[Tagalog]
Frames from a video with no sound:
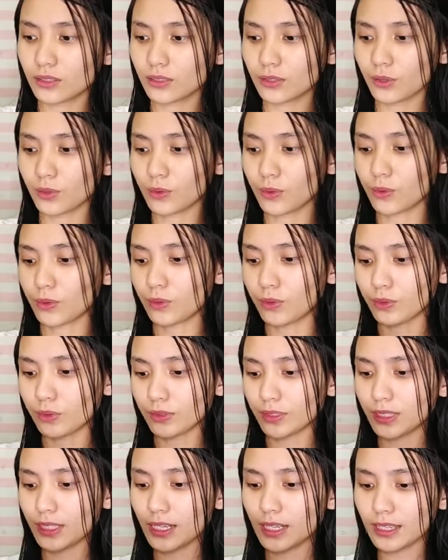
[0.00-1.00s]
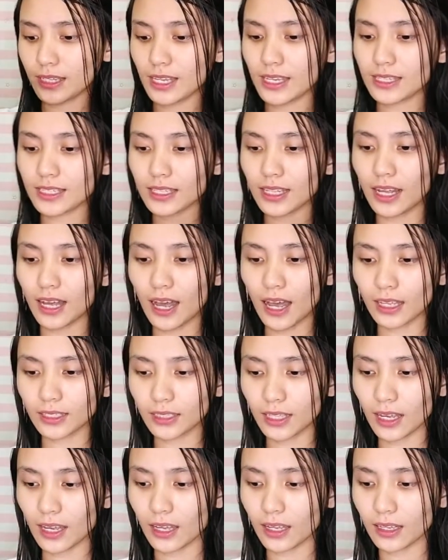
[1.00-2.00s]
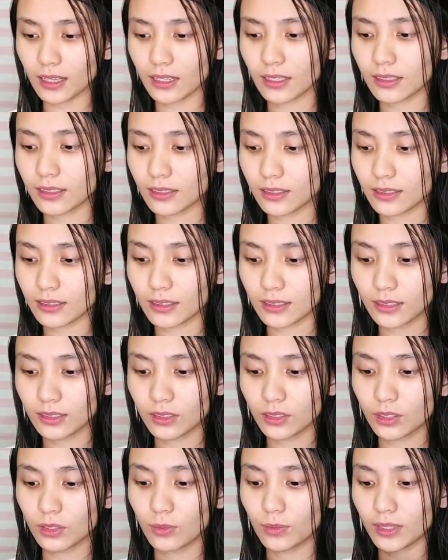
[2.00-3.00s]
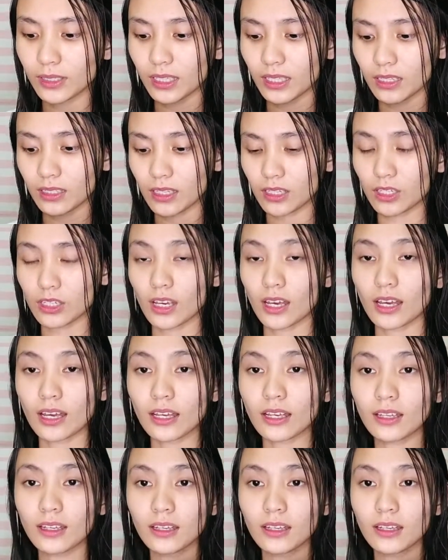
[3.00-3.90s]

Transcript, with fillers: So, 3 days lang ata dumating na siya.